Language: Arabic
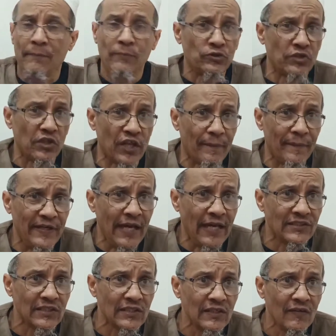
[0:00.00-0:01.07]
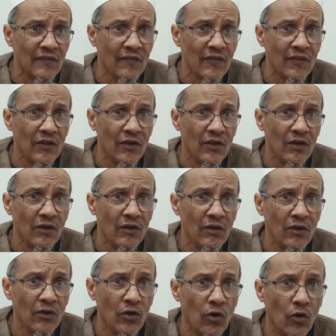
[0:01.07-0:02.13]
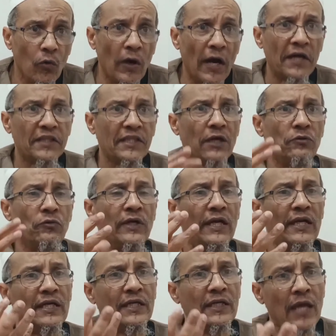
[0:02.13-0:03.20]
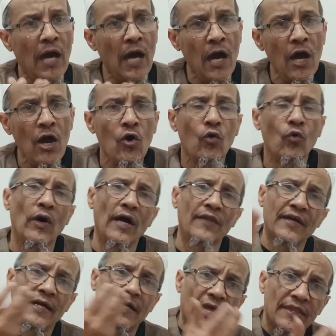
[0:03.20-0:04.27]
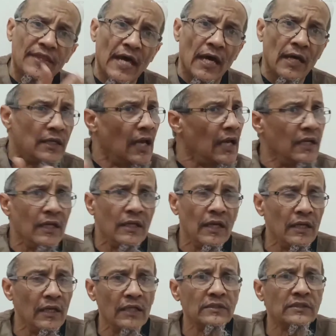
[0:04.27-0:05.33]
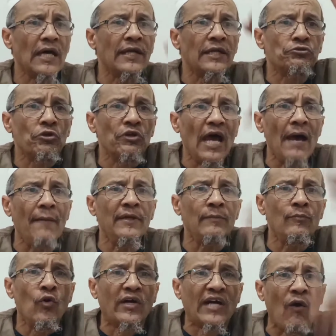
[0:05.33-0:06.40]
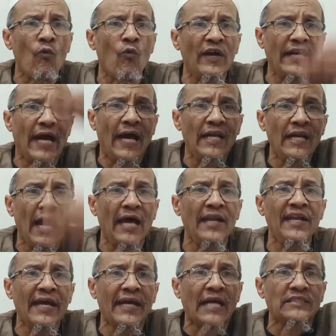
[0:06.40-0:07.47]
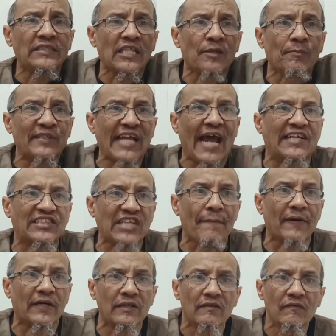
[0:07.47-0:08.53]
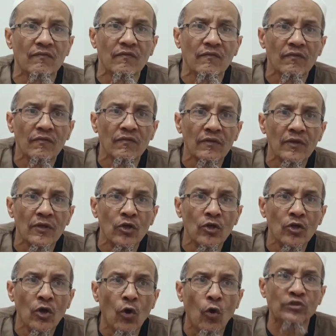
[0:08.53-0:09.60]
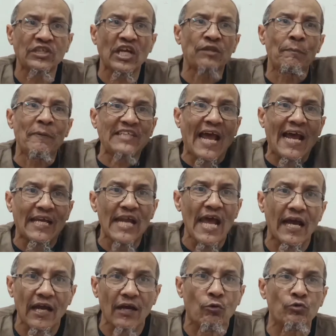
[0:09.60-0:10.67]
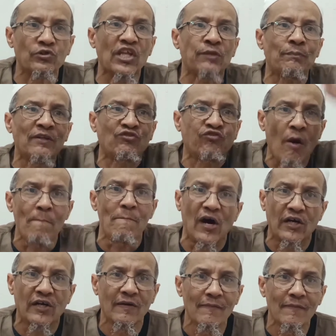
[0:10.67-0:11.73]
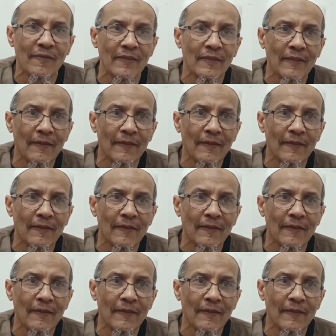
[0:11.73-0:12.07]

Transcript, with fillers: كابوس تضرب الناس وهكذاك وقال لك لا وهذا كذا لا لا لا انت رجل امن مكون على انك تضبط اعصابك وتضبط اخلاقك وتضبط فمك